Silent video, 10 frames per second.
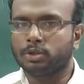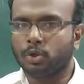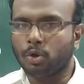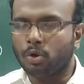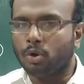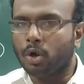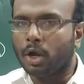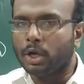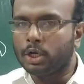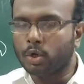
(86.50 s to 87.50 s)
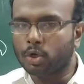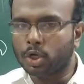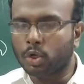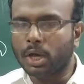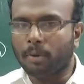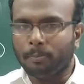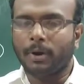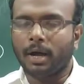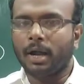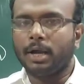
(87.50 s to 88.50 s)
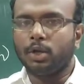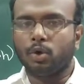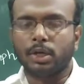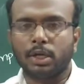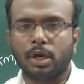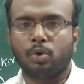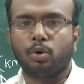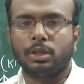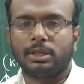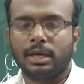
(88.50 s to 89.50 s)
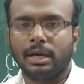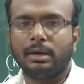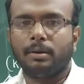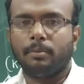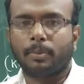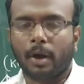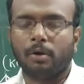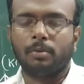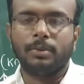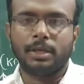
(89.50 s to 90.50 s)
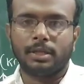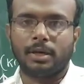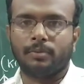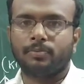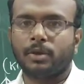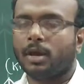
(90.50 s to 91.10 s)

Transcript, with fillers: ஸோ நியூட்டனோட அப்பா நியூட்டனுக்கு கொடுத்த ப்ராப்ளம் இதுதான்